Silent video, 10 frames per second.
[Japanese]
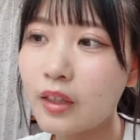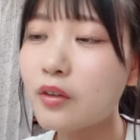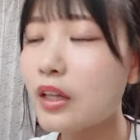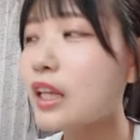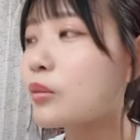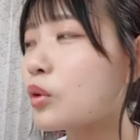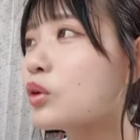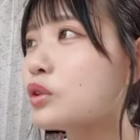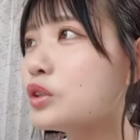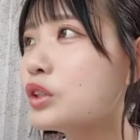あのねで
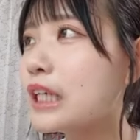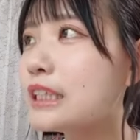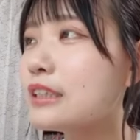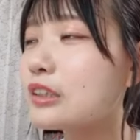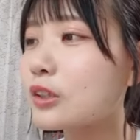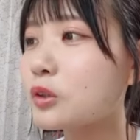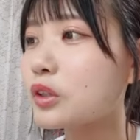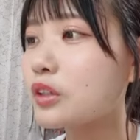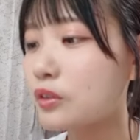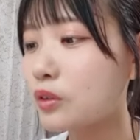も18時とかに
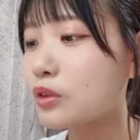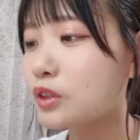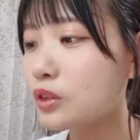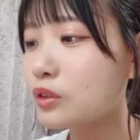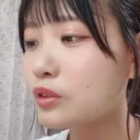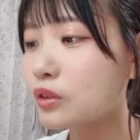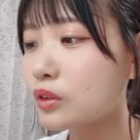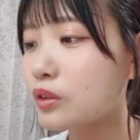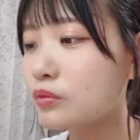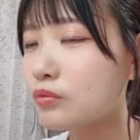起きるとちょっ
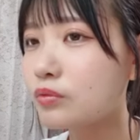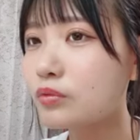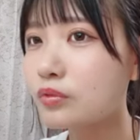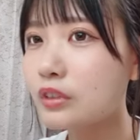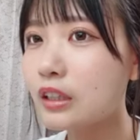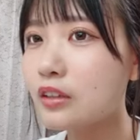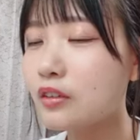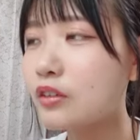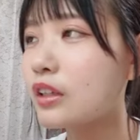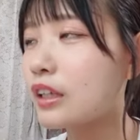と何て
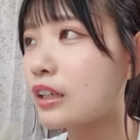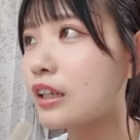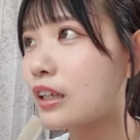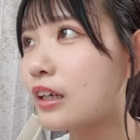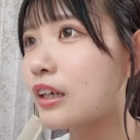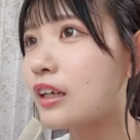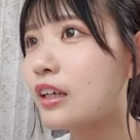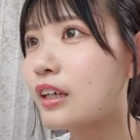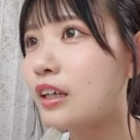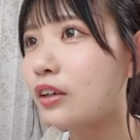言うのかな
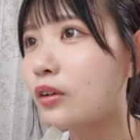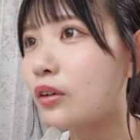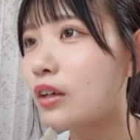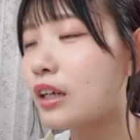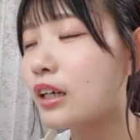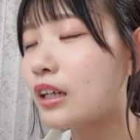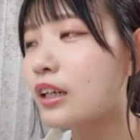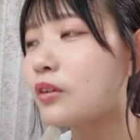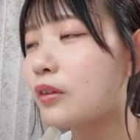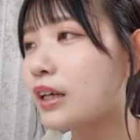あれ
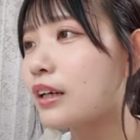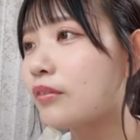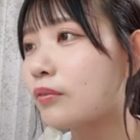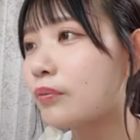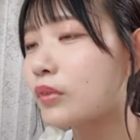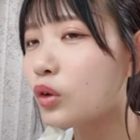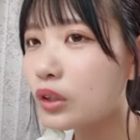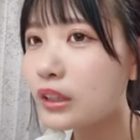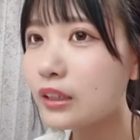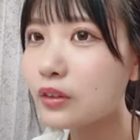なのは
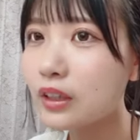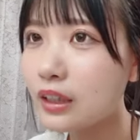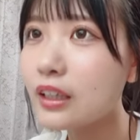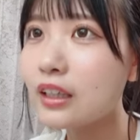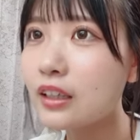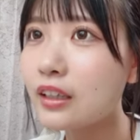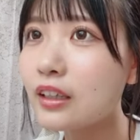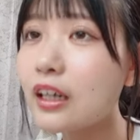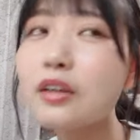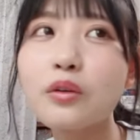起きた時に
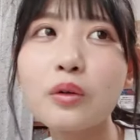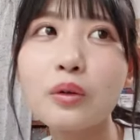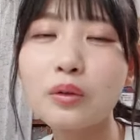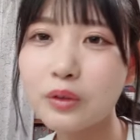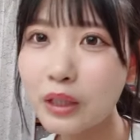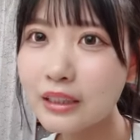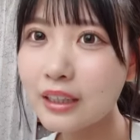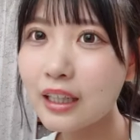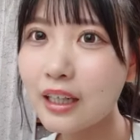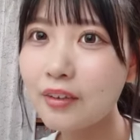あの暗
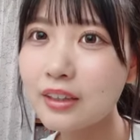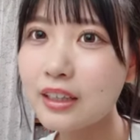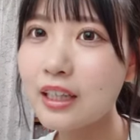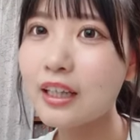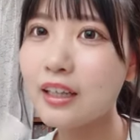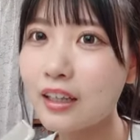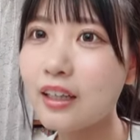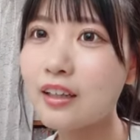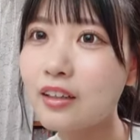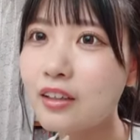さが変わってないか
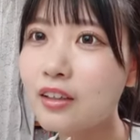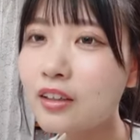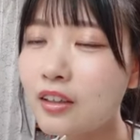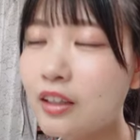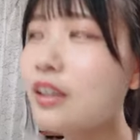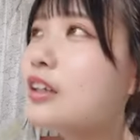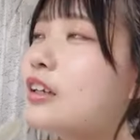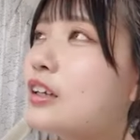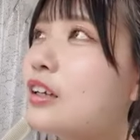ら「え